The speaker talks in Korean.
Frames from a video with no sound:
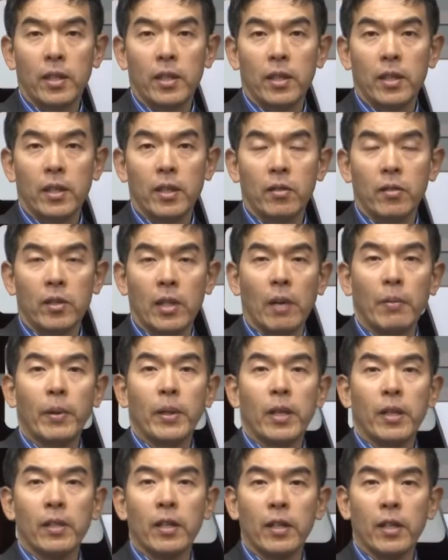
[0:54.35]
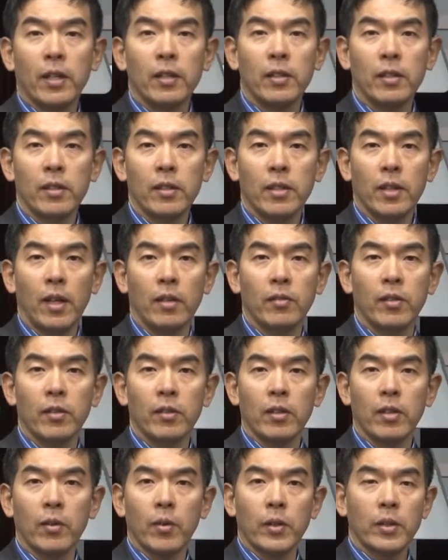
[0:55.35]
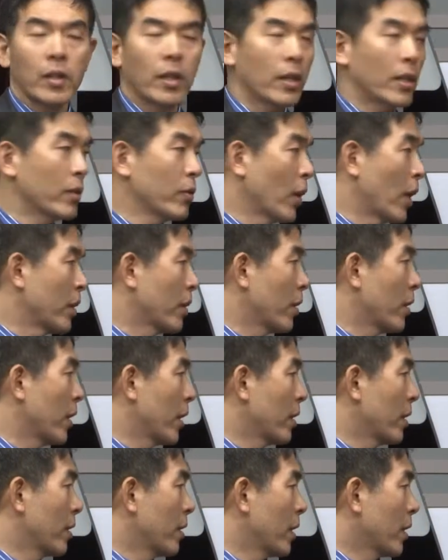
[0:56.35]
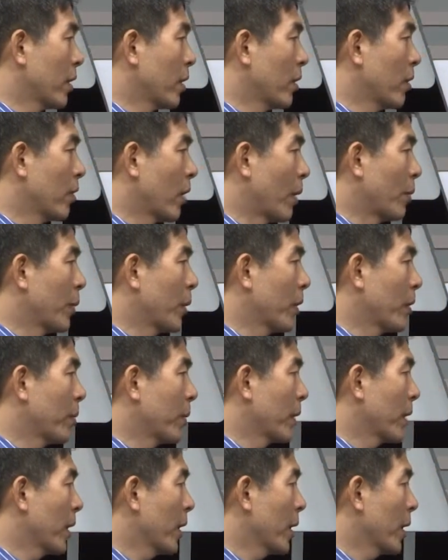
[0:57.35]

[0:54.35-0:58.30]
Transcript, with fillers: 그래서 자만하다가는 학생들이 굉장히 좌절을 하는지 그런 과목입니다.